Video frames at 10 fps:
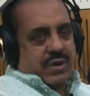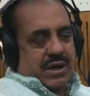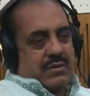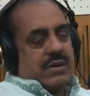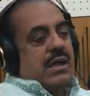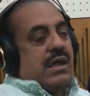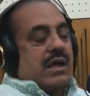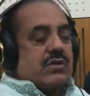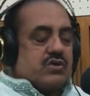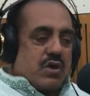হয়ে গেল
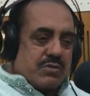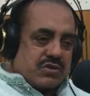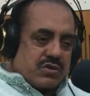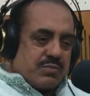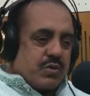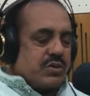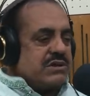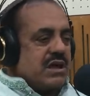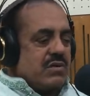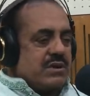কারণ সমস্ত
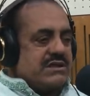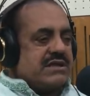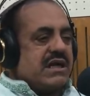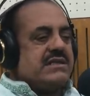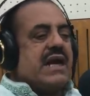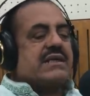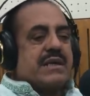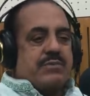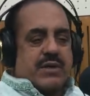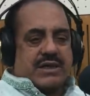পরিচালকই চায় যে
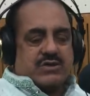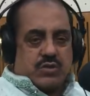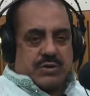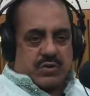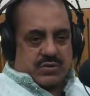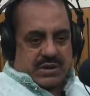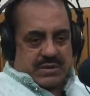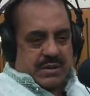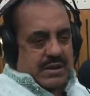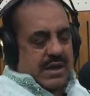একটার পর একটা ছবি করতে
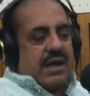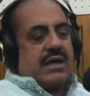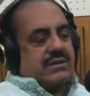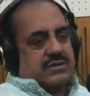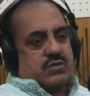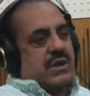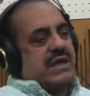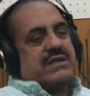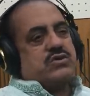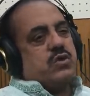হ্যাঁ সুতরাং
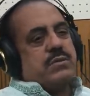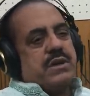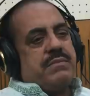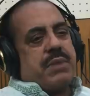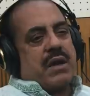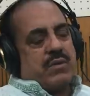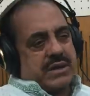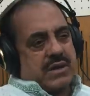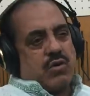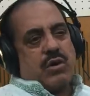একটা ছবি ভালো
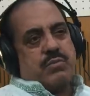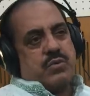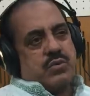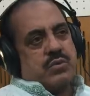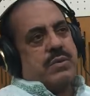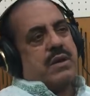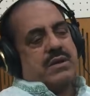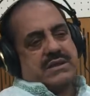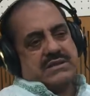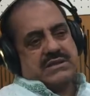একটা গল্প ভালো
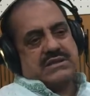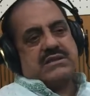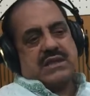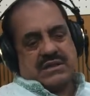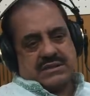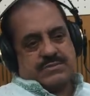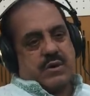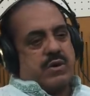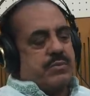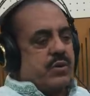একটা জিনিস চান্স
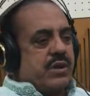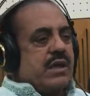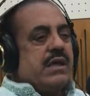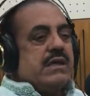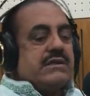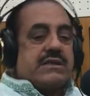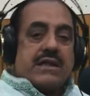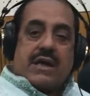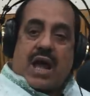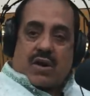পাওয়ার পরে
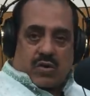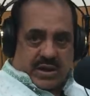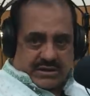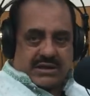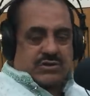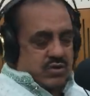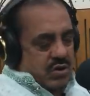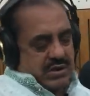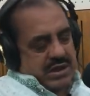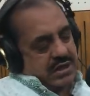সেটা না করার
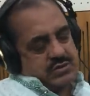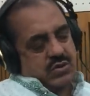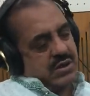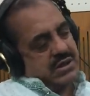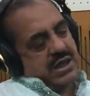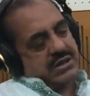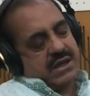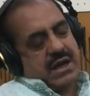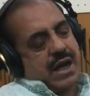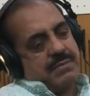জয় জয়ের
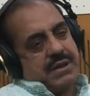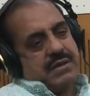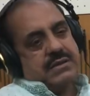একটা আমি